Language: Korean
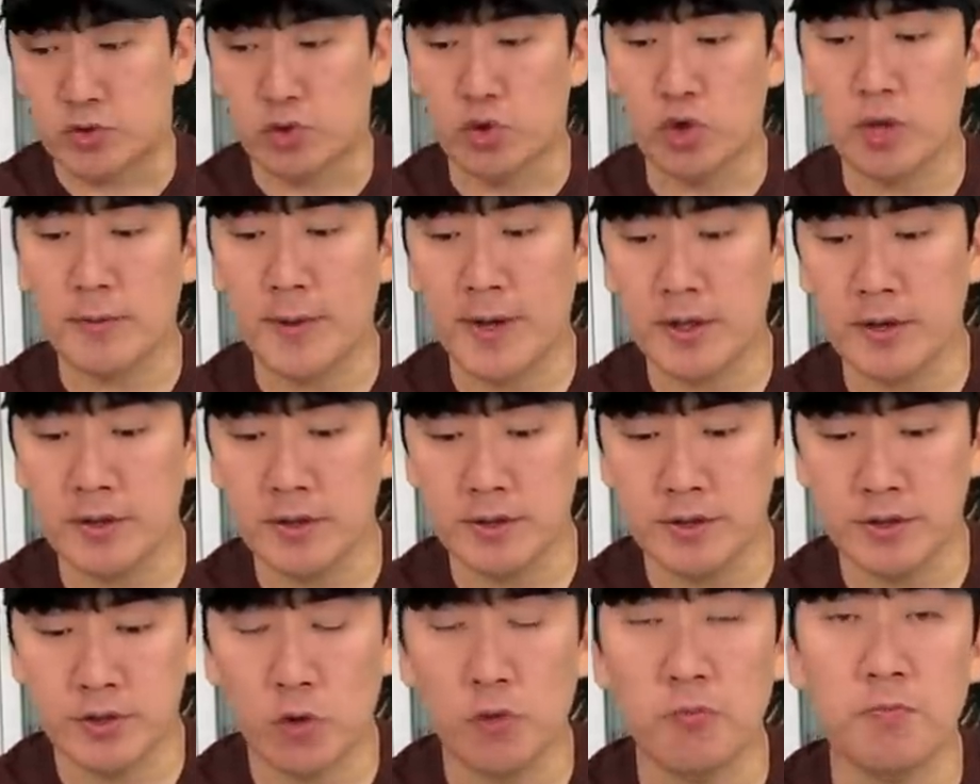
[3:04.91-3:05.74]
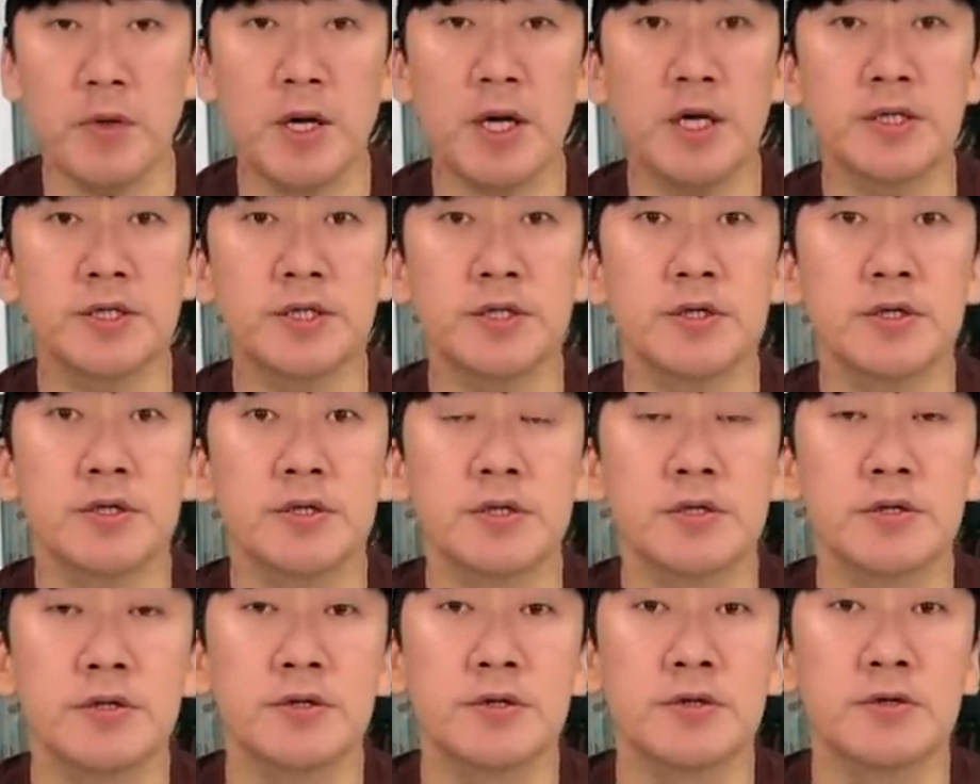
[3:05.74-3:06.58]
조립하는
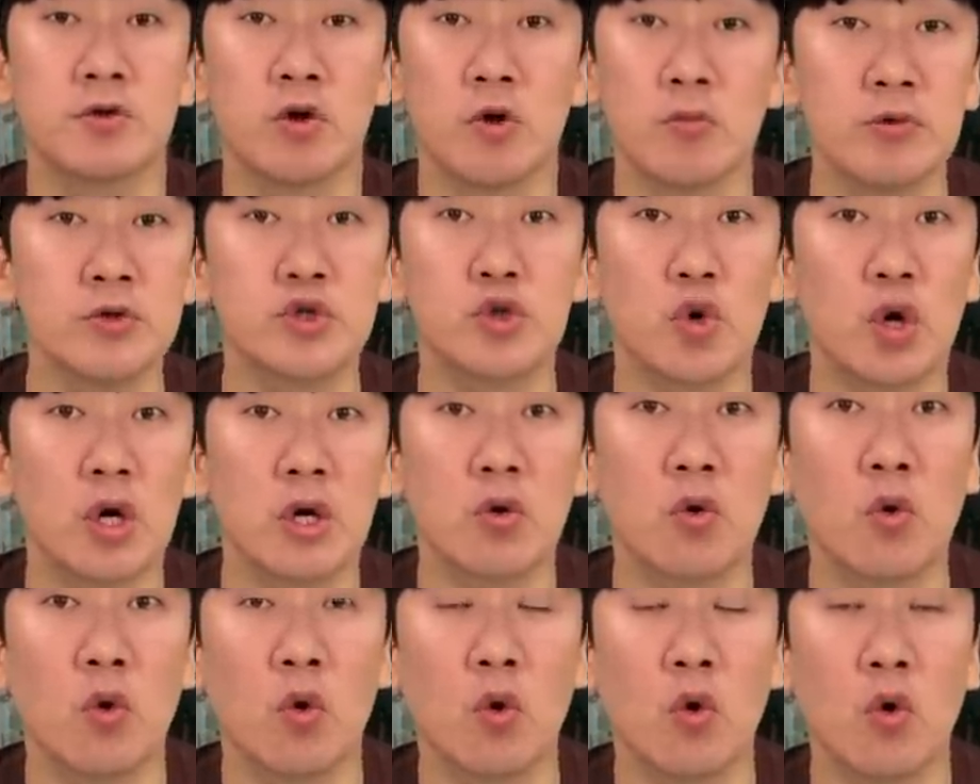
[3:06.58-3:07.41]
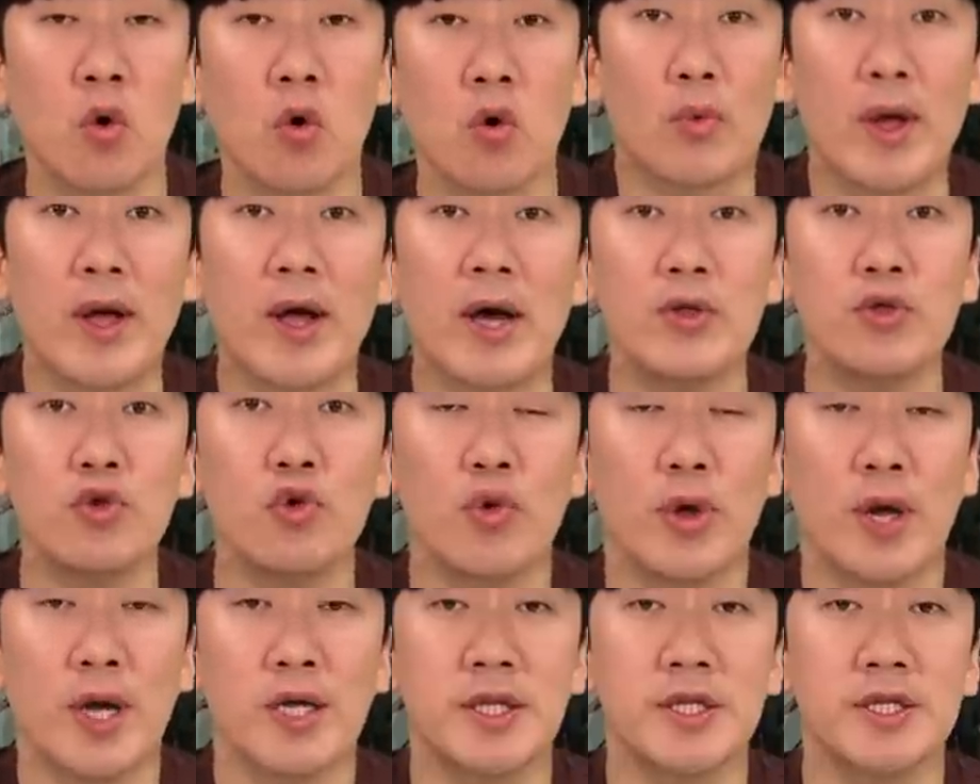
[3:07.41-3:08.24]
손맛은 너무 좋았고
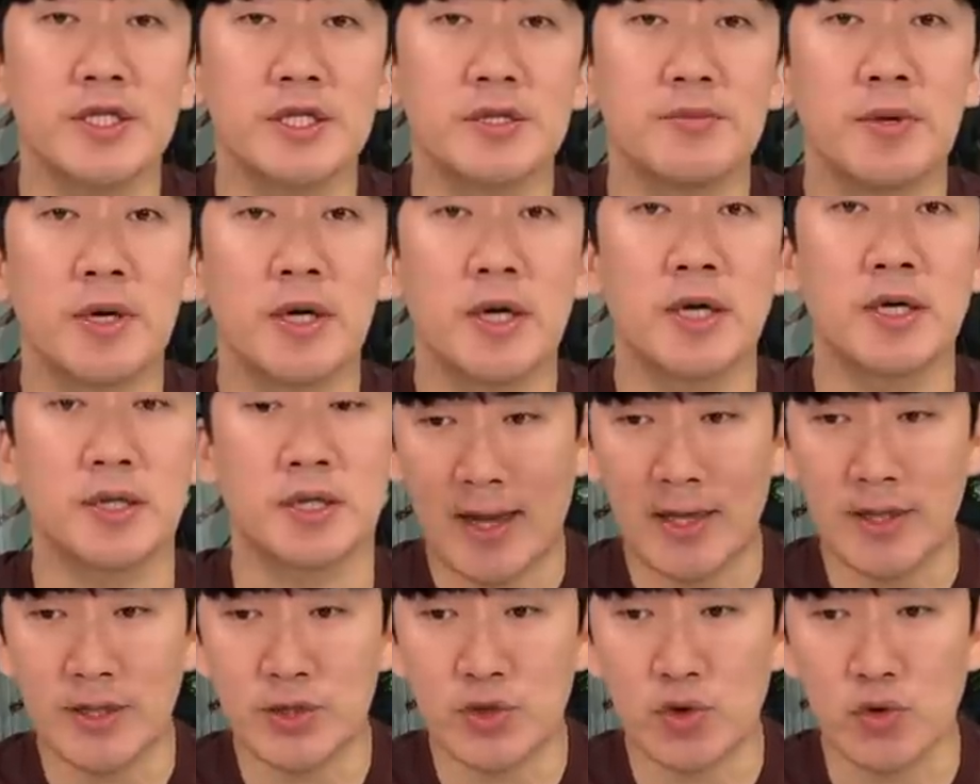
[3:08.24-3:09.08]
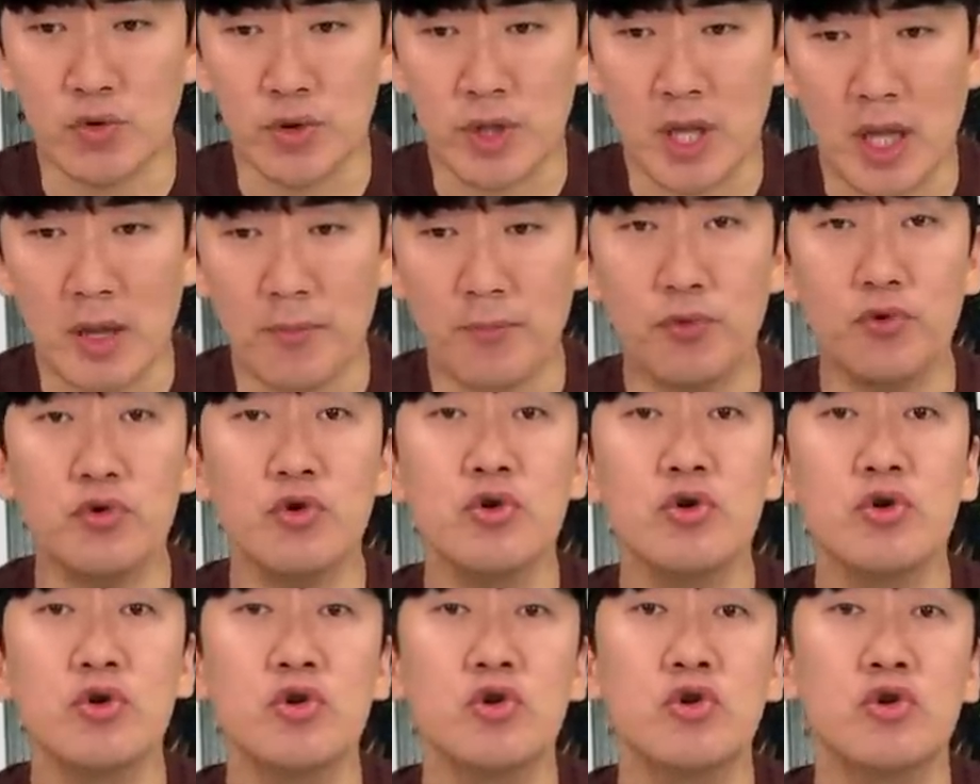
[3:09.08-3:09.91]
외관도 외관이지만 안쪽
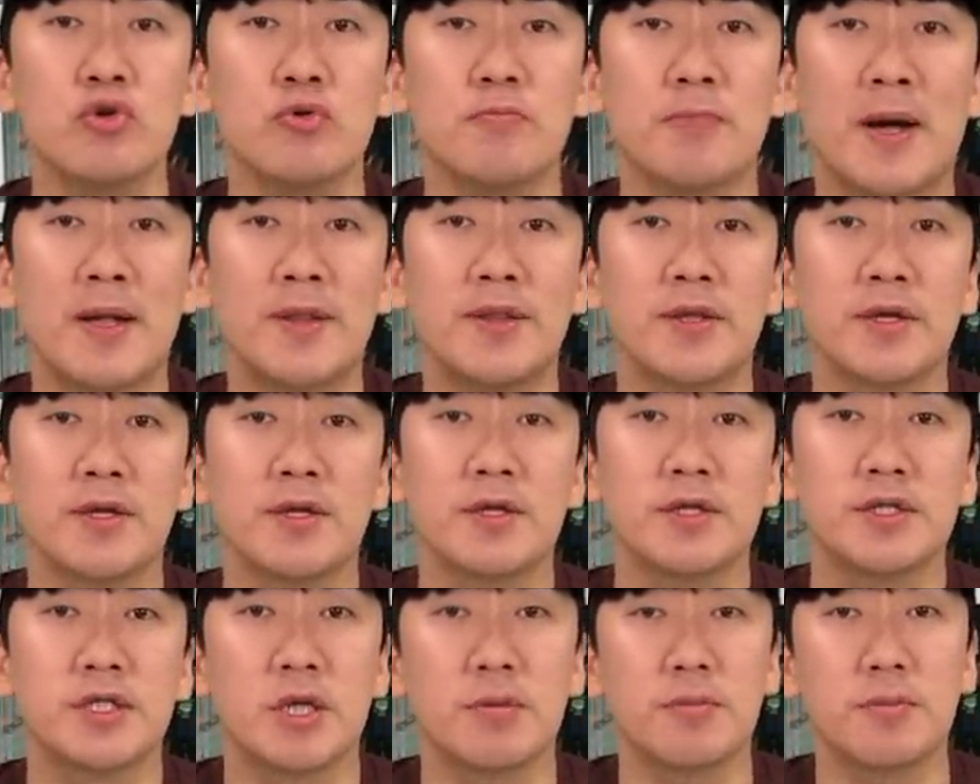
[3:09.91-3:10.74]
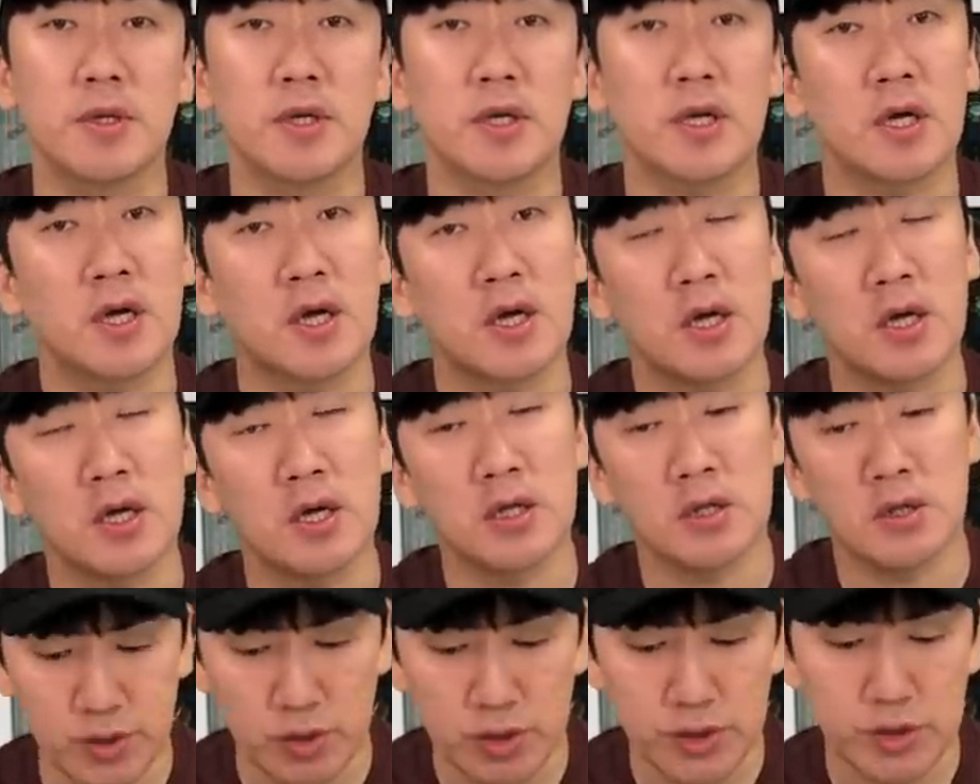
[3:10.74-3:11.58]
내부를 만드는
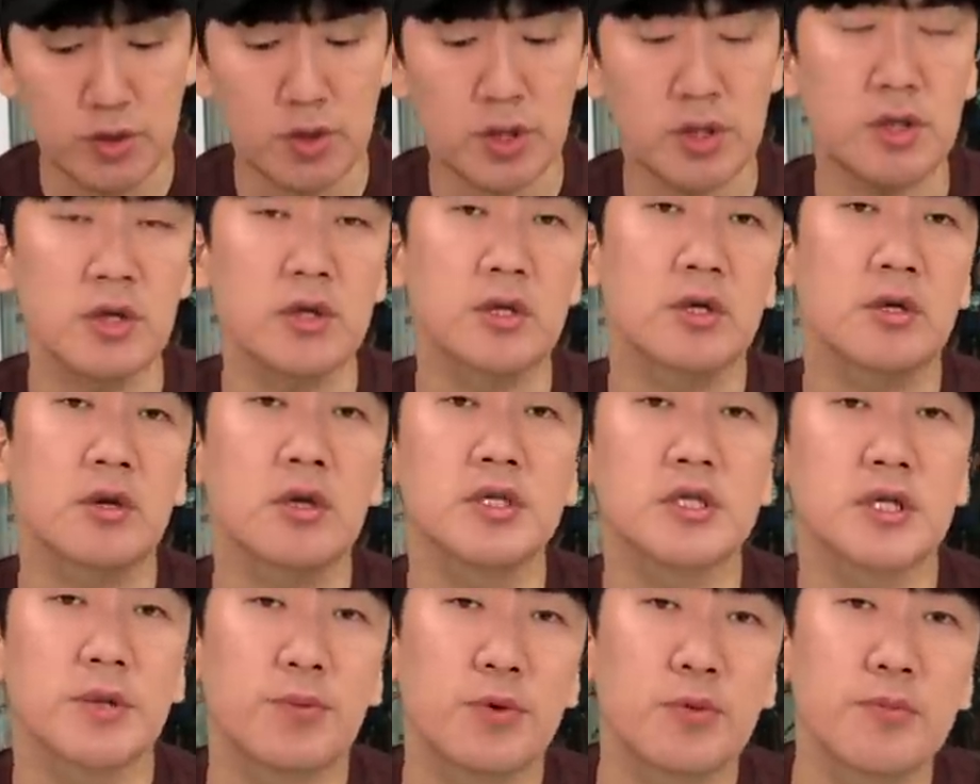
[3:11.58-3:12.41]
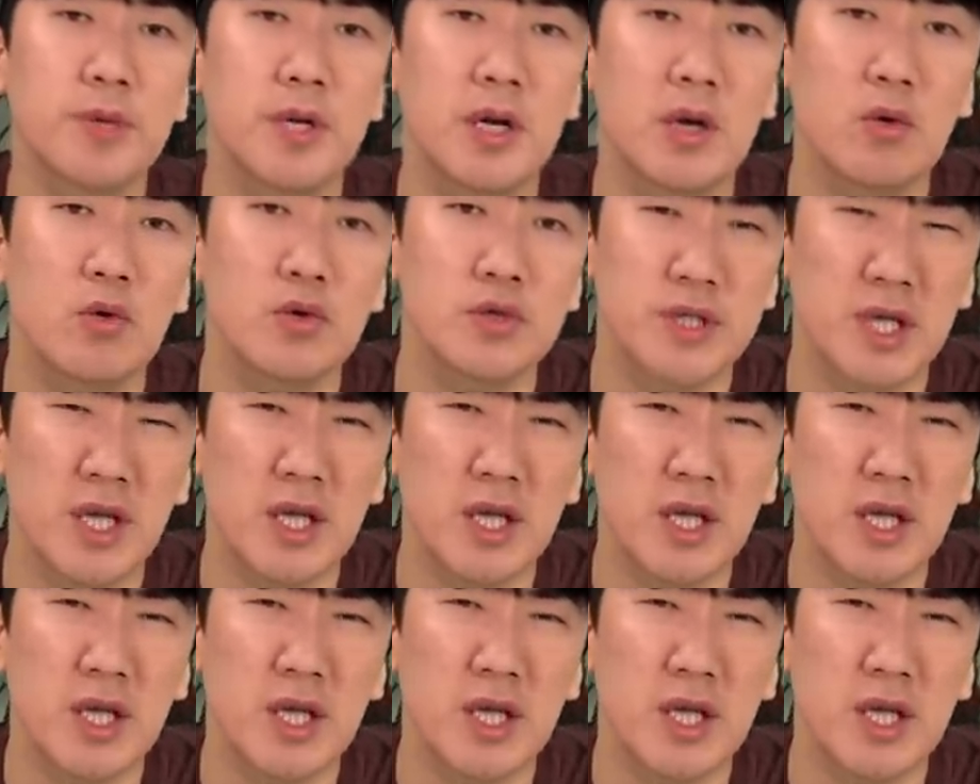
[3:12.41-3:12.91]
재미가 쏠쏠했던 그런 제품이라고